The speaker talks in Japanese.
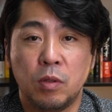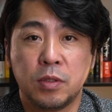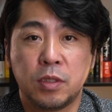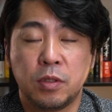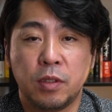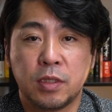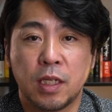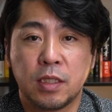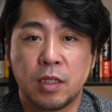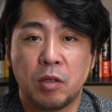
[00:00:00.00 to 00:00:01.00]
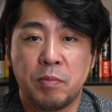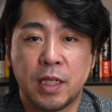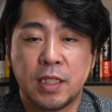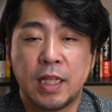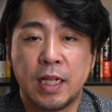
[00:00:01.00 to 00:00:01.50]
ローンチするって言ってたんですけど、ま
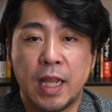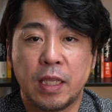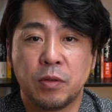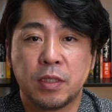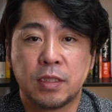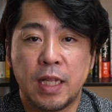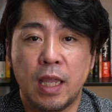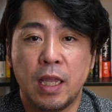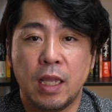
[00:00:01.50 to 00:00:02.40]
だ出てないようですね。